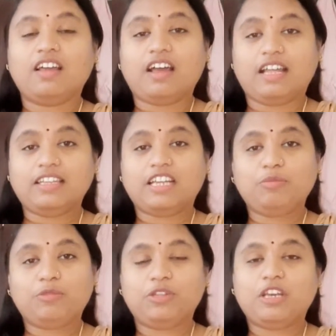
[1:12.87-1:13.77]
అందుకని
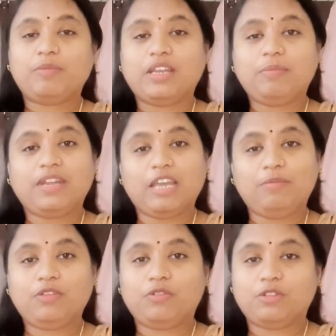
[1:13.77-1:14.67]
ముందుగా మనం
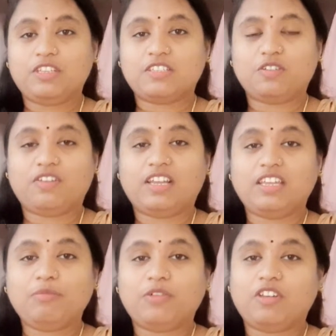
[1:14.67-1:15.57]
టైంకి ఫుడ్ తీసుకోవాలి
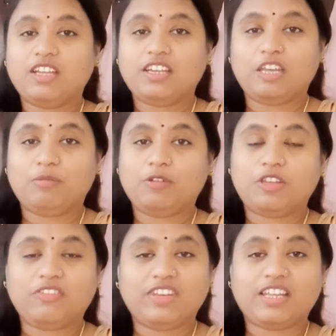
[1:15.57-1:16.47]
మార్నింగ్ టైంలో
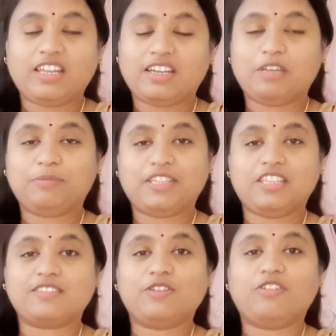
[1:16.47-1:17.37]
టిఫిన్ కరెక్ట్ టైంకి
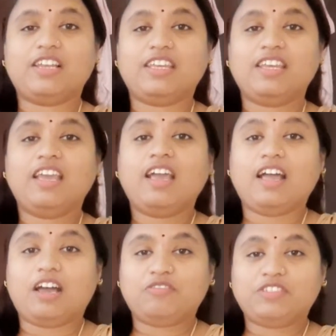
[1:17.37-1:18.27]
తీసుకోవాలి
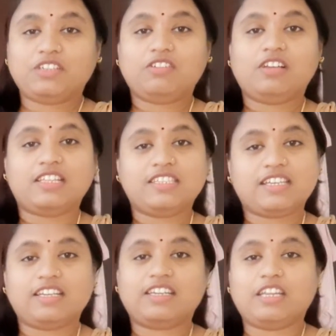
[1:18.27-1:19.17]
ఆఫ్టర్నూన్ లంచ్
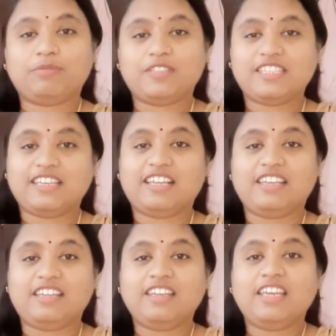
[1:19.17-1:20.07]
కరెక్ట్ టైంకి
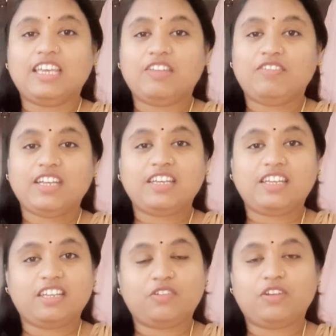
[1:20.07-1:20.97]
చేయాలి ఈవినింగ్
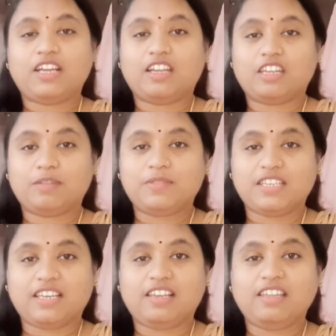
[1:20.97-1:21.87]
డిన్నర్ కూడా కరెక్ట్ టైం
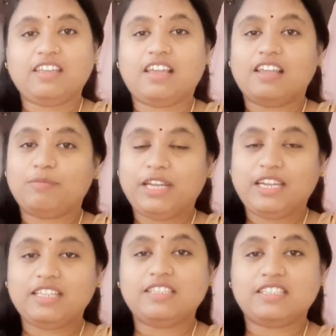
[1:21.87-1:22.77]
చేయాలి అలా
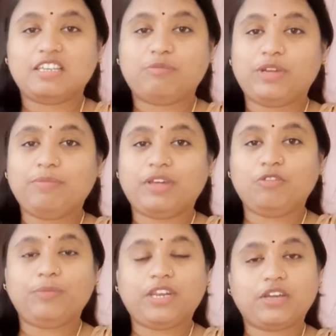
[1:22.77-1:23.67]
మెయింటైన్ చేసినప్పుడే
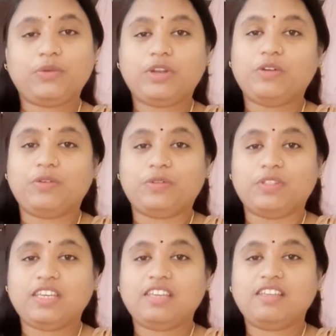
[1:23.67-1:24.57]
బరువు పెరగకుండా ఉంటుంది